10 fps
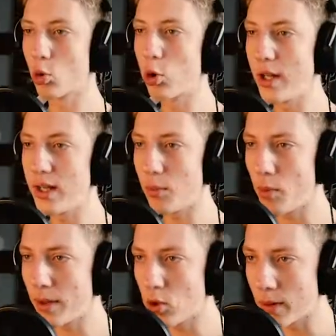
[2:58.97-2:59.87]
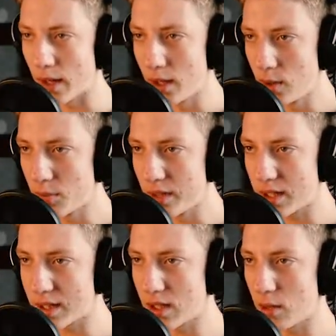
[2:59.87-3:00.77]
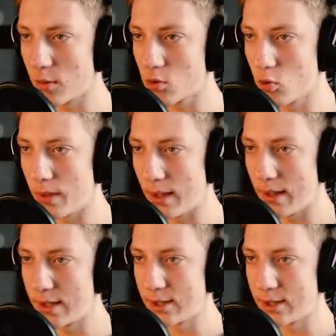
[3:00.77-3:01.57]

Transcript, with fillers: No kolejna bomba, dobra. Pędzę laserem ją zgubię.